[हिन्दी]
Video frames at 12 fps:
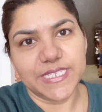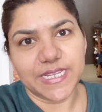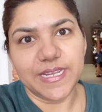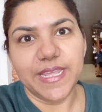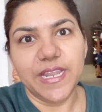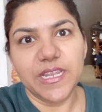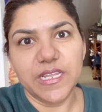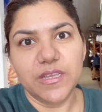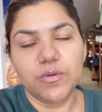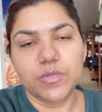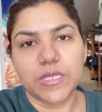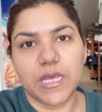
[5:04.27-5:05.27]
जेल नेल
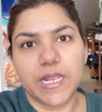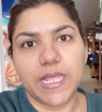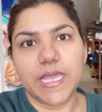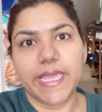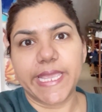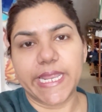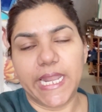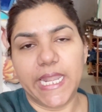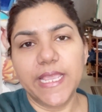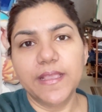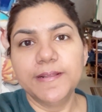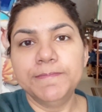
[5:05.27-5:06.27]
उतारने का
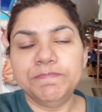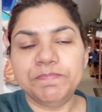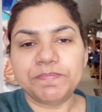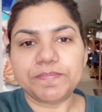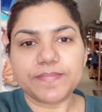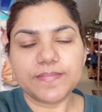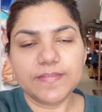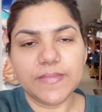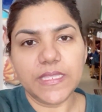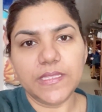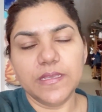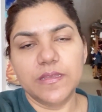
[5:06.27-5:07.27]
एक
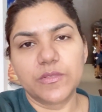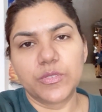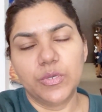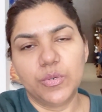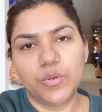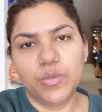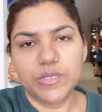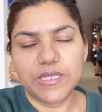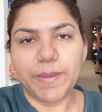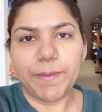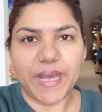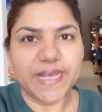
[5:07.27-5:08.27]
तो
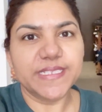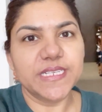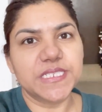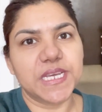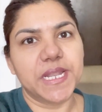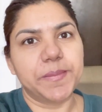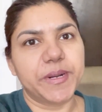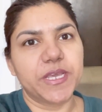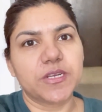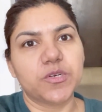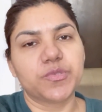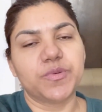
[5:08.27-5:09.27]
उनके पास ही जाना
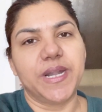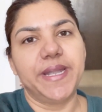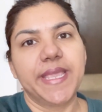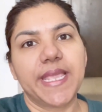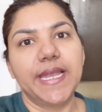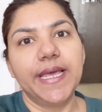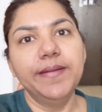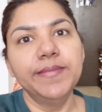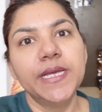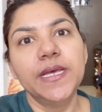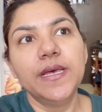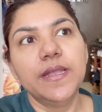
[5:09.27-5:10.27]
पड़ेगा उतारने के लिए
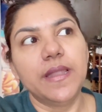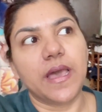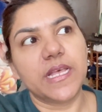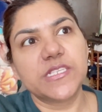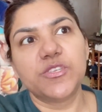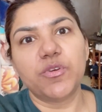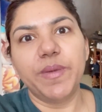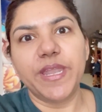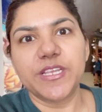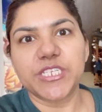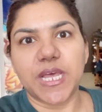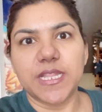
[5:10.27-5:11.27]
लास्ट जो
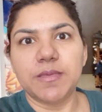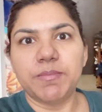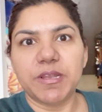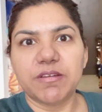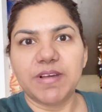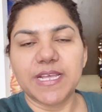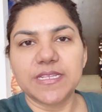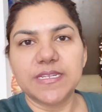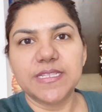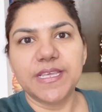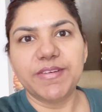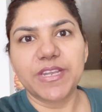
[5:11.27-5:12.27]
मैंने शादी पे लगवाए थे
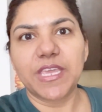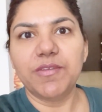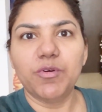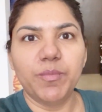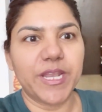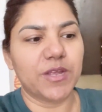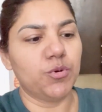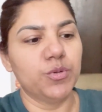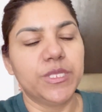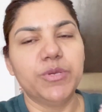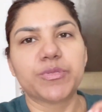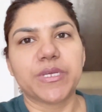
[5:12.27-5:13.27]
ना देवर की वो मैंने
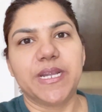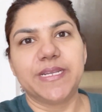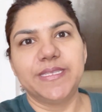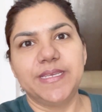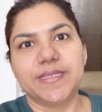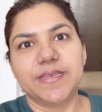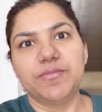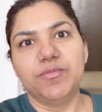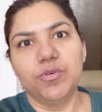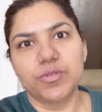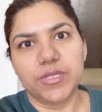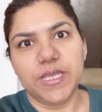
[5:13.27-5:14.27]
खुद ही उतार दिए थे
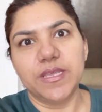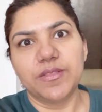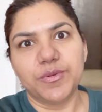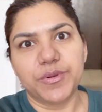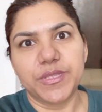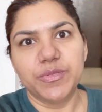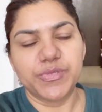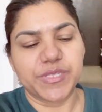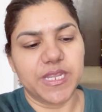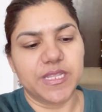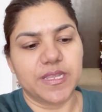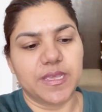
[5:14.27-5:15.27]
वो थे थोड़े
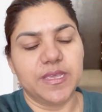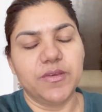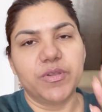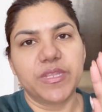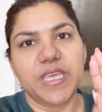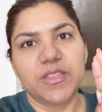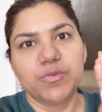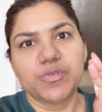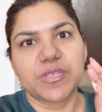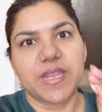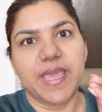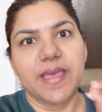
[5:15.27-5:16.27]
दूसरे थे और ये
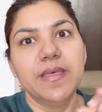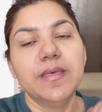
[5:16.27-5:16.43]
दूसरे हैं